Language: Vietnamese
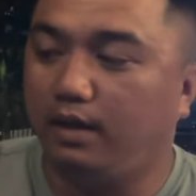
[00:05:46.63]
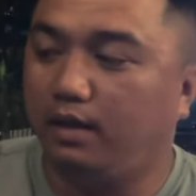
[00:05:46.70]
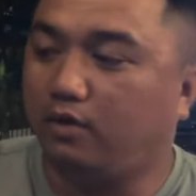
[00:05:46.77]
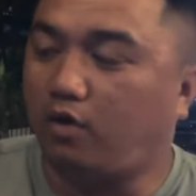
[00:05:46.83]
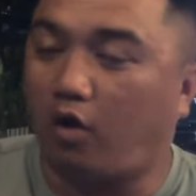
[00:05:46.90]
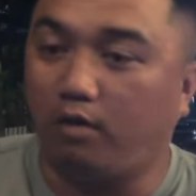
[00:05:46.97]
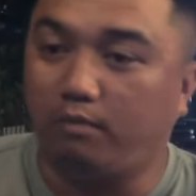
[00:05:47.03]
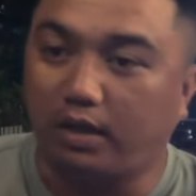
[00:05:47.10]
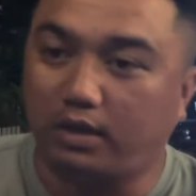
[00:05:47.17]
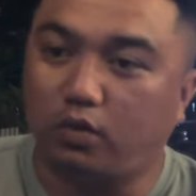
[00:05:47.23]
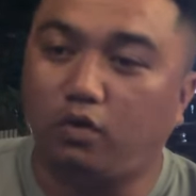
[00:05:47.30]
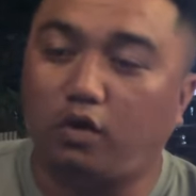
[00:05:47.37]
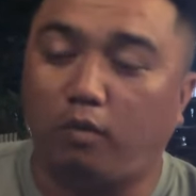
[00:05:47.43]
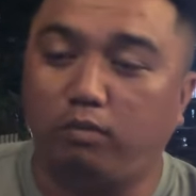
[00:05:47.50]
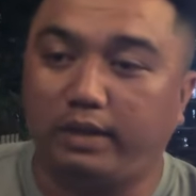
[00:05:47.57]
còn bịch cuối
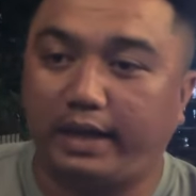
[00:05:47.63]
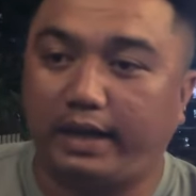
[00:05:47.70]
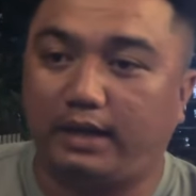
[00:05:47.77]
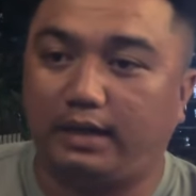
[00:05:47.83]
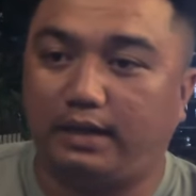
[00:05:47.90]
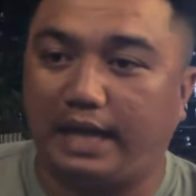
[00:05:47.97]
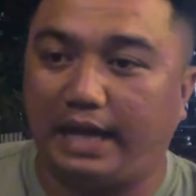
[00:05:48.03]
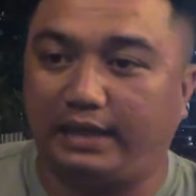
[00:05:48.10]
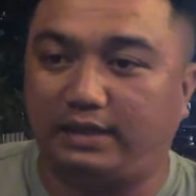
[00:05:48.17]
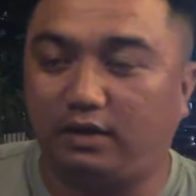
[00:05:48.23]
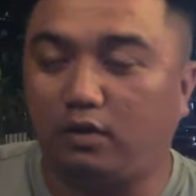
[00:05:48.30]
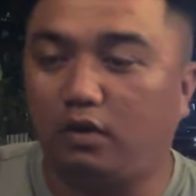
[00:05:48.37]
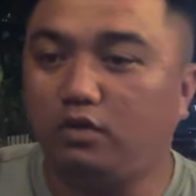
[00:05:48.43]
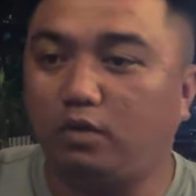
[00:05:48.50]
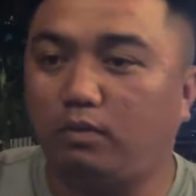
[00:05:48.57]
cùng nè là
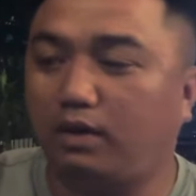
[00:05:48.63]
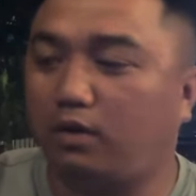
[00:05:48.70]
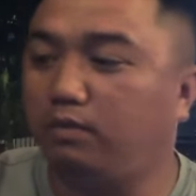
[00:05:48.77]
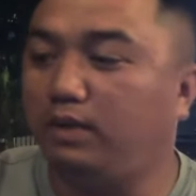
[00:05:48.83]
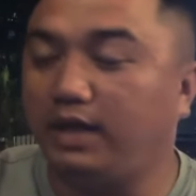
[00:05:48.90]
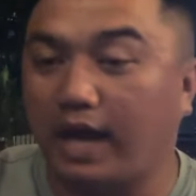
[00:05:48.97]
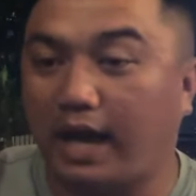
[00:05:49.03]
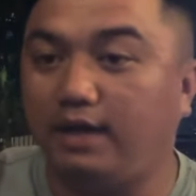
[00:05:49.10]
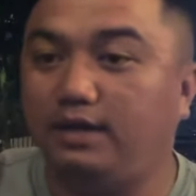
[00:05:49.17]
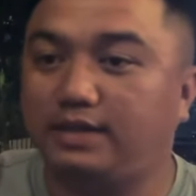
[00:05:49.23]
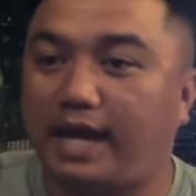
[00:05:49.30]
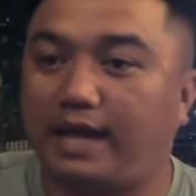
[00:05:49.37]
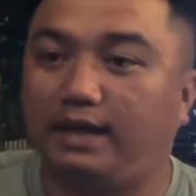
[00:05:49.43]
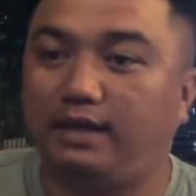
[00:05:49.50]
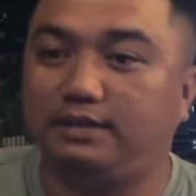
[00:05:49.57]
nói chung là cũng đi gỡ người
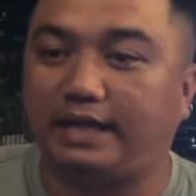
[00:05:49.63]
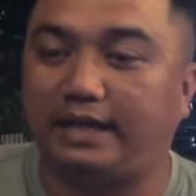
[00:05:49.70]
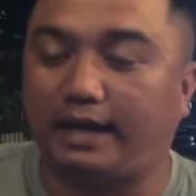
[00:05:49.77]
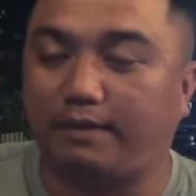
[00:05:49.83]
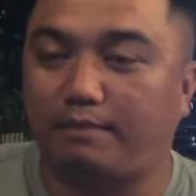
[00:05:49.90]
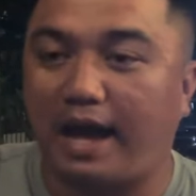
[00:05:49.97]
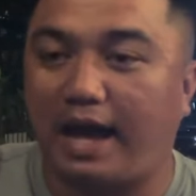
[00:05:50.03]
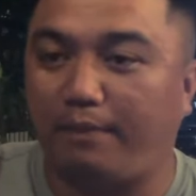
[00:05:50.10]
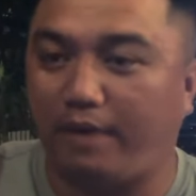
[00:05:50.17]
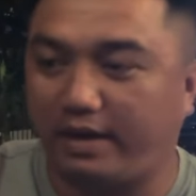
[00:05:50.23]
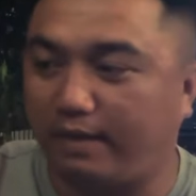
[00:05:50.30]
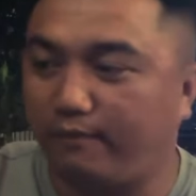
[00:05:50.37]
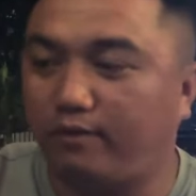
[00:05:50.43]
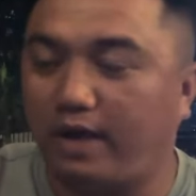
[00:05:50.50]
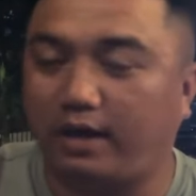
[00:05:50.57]
ta đó ta đặt 3 phần
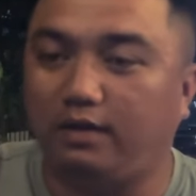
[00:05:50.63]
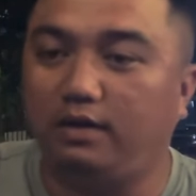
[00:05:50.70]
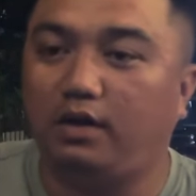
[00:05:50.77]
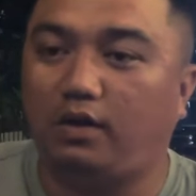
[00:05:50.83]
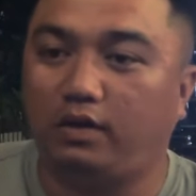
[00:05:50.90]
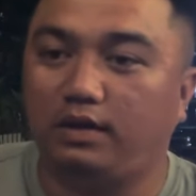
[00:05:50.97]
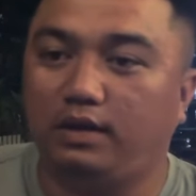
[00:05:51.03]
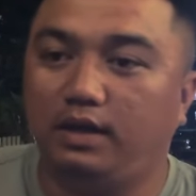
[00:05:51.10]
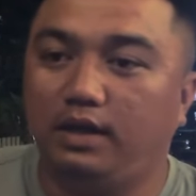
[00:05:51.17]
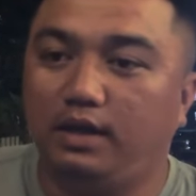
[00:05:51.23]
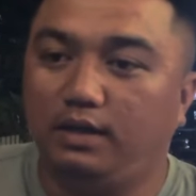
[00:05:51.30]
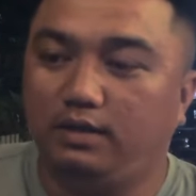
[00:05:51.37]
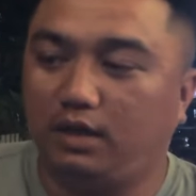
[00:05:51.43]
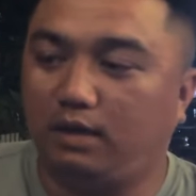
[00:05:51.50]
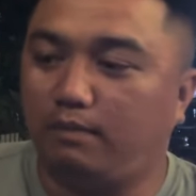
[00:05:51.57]
5 phần nữa rồi
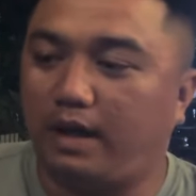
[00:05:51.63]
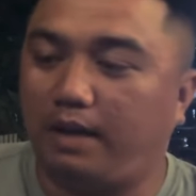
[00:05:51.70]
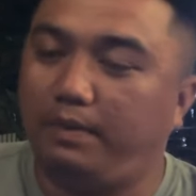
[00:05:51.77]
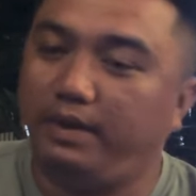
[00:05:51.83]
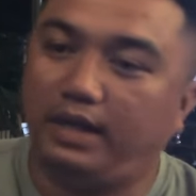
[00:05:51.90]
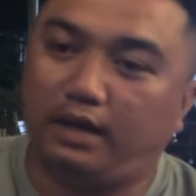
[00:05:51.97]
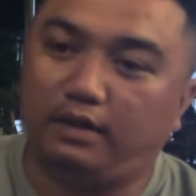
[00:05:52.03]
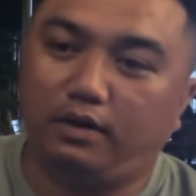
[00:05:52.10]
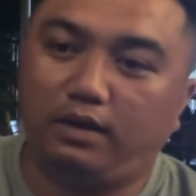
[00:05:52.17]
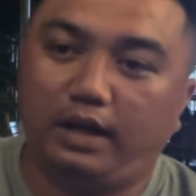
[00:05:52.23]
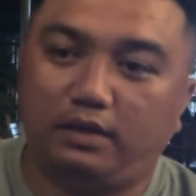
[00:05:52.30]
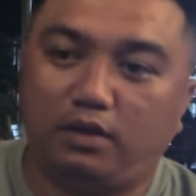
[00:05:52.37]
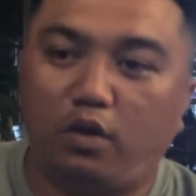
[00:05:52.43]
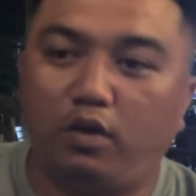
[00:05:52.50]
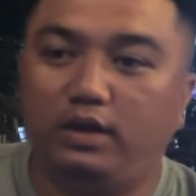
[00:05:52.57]
nhưng mà bây giờ nói là
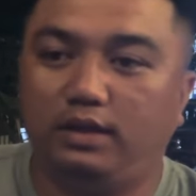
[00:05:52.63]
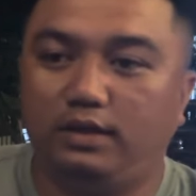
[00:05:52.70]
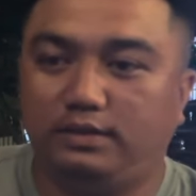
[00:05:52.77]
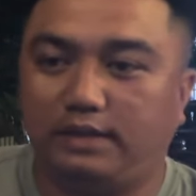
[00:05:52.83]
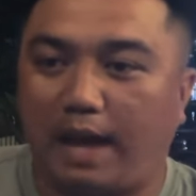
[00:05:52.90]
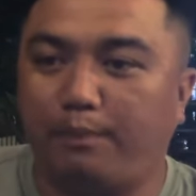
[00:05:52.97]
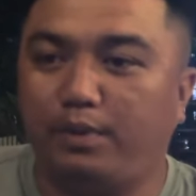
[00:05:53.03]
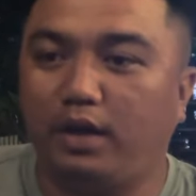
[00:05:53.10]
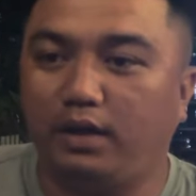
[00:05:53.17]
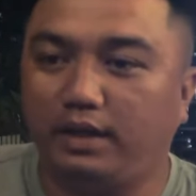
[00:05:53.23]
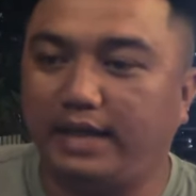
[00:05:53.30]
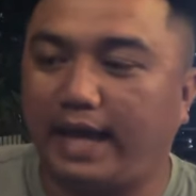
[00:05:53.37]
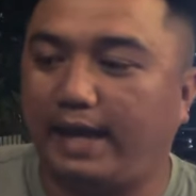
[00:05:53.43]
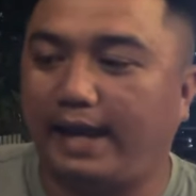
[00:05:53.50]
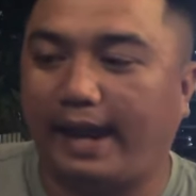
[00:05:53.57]
thôi tạm ngưng là
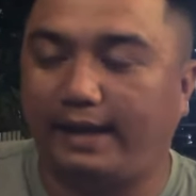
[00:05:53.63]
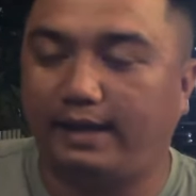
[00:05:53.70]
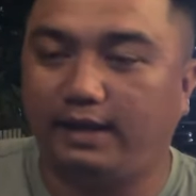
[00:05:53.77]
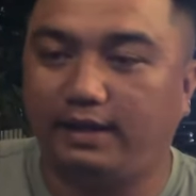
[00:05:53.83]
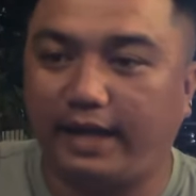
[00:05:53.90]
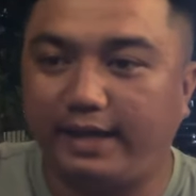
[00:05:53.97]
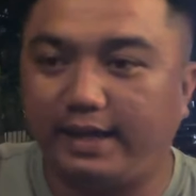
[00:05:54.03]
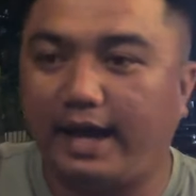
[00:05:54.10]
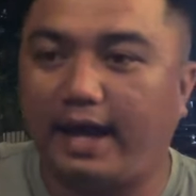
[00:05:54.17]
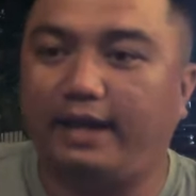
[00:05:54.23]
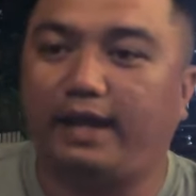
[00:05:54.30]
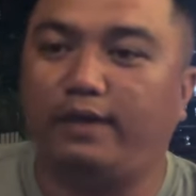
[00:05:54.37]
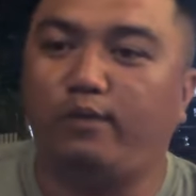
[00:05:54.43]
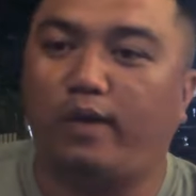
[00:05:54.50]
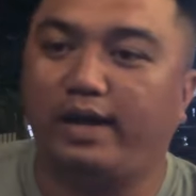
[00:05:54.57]
vài ngày đi lấy ra
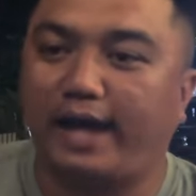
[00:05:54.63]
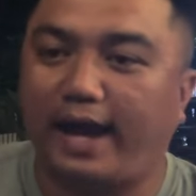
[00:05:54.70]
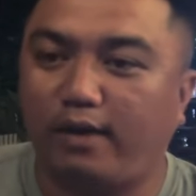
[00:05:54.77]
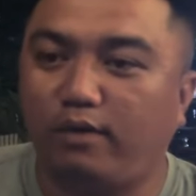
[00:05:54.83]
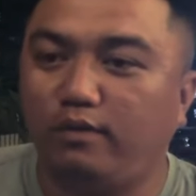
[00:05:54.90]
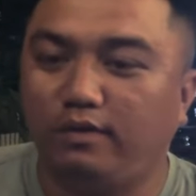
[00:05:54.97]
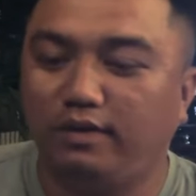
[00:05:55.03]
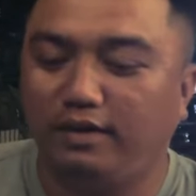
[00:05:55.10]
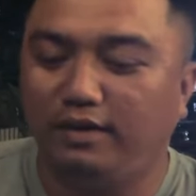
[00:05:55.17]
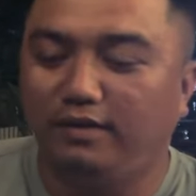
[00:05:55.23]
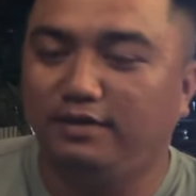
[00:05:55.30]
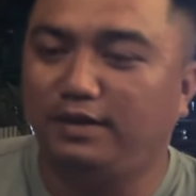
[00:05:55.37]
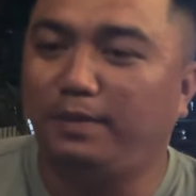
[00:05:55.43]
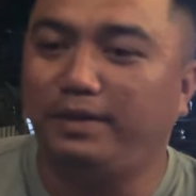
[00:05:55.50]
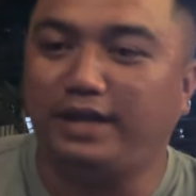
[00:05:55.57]
để quảng cáo
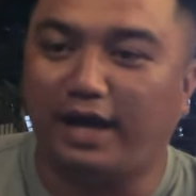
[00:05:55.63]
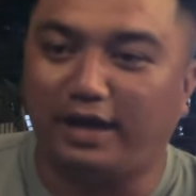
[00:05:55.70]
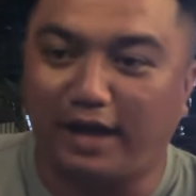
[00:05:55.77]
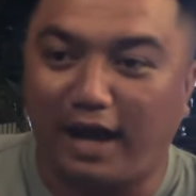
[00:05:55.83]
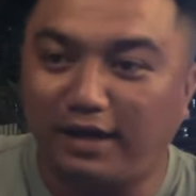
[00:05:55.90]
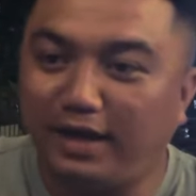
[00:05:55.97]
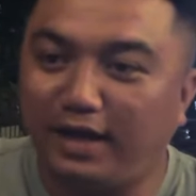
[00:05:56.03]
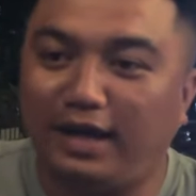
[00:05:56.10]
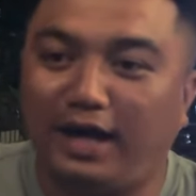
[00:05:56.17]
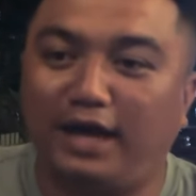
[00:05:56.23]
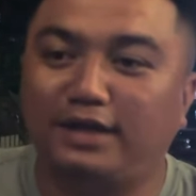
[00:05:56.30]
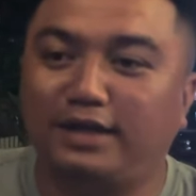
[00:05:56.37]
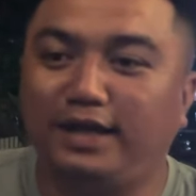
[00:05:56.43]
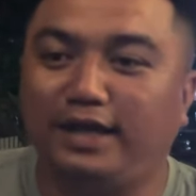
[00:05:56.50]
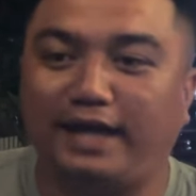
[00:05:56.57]
chứ bây giờ gỡ đi là hết
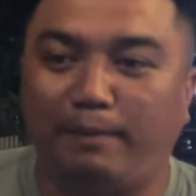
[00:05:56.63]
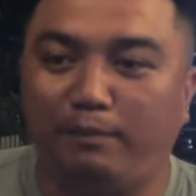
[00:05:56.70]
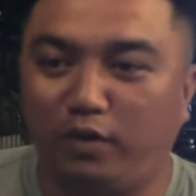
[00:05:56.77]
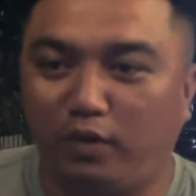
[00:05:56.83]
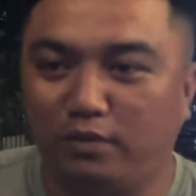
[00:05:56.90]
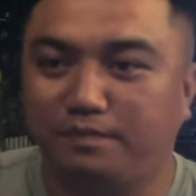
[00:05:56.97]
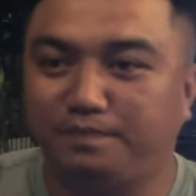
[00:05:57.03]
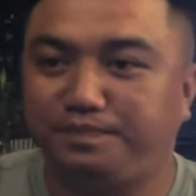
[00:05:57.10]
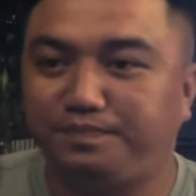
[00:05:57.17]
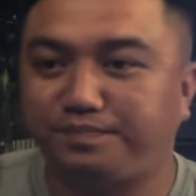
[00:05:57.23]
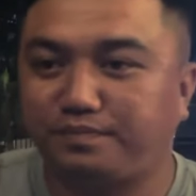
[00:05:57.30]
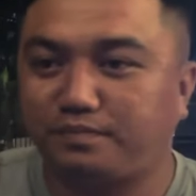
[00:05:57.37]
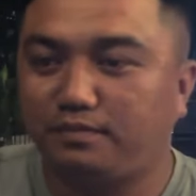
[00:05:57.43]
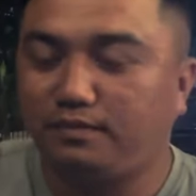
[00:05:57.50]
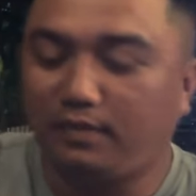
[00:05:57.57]
cái gì cầm luôn
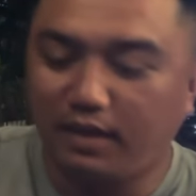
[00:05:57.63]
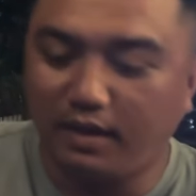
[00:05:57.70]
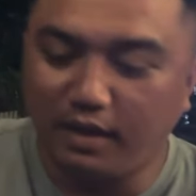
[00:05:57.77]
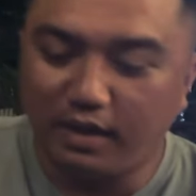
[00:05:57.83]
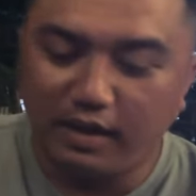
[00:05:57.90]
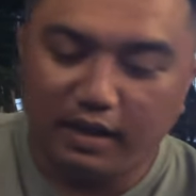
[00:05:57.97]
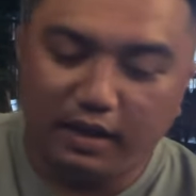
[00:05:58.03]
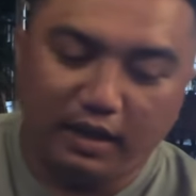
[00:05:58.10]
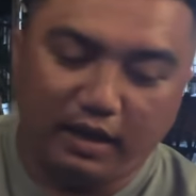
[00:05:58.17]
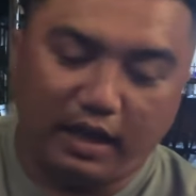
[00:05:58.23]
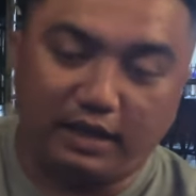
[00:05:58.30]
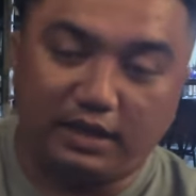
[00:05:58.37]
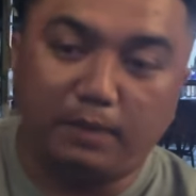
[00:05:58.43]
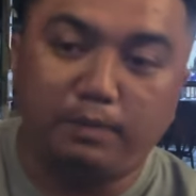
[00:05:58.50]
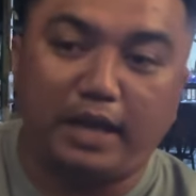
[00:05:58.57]

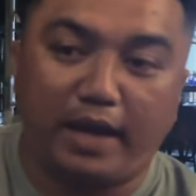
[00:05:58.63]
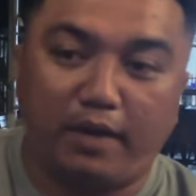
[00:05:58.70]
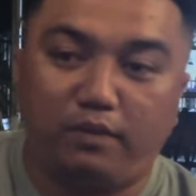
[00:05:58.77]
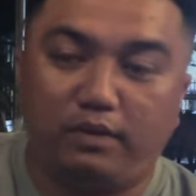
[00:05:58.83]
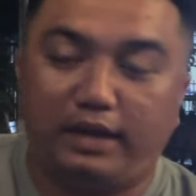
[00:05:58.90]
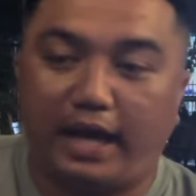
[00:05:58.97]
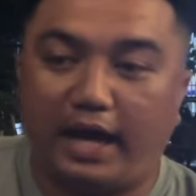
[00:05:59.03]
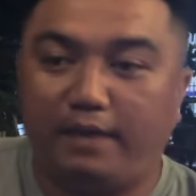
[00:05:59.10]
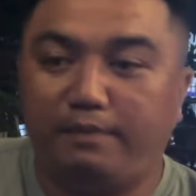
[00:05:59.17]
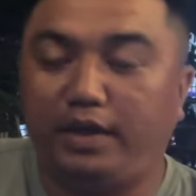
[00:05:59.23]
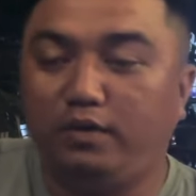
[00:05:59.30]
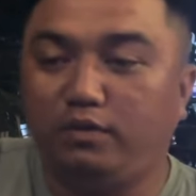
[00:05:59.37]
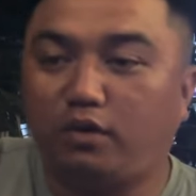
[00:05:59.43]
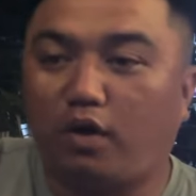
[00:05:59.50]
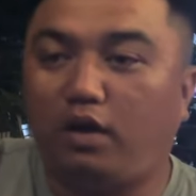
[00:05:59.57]
thì tiếp theo là em
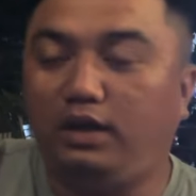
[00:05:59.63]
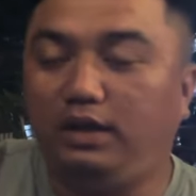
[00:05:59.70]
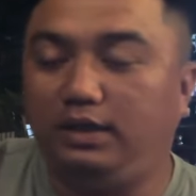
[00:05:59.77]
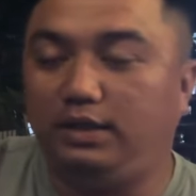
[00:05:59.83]
hiếu có